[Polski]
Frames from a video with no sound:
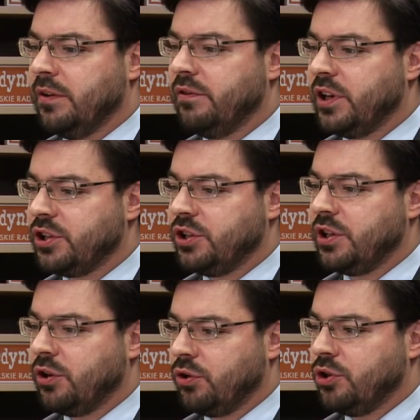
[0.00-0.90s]

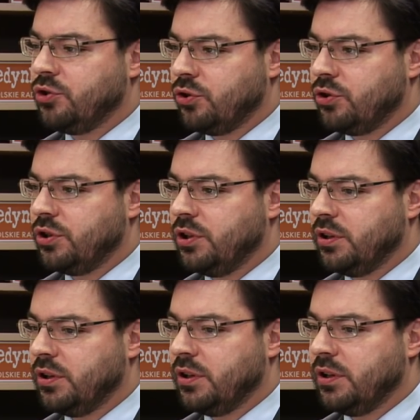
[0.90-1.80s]
wyjaśnienia
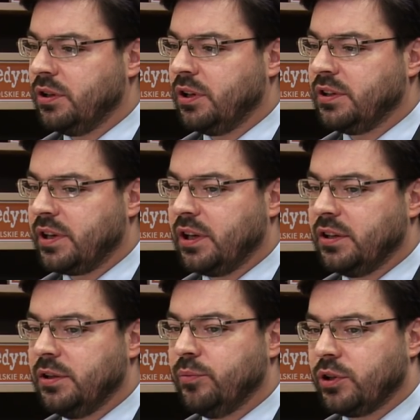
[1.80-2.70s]
okoliczności tej
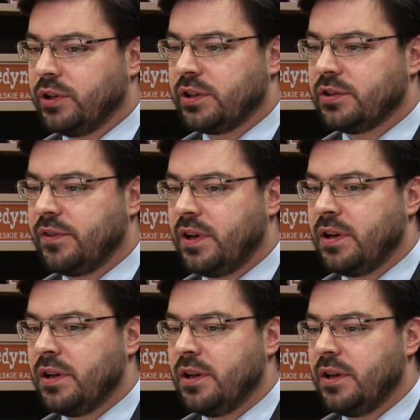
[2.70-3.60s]
tragedii,
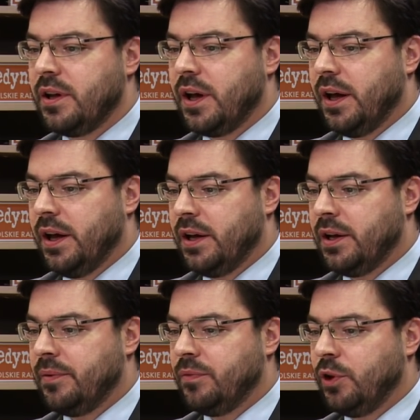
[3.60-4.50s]
morderstwa,
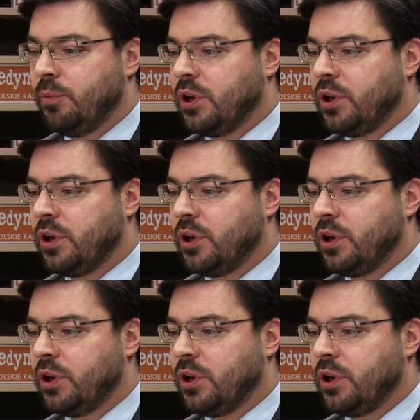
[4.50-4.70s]
no,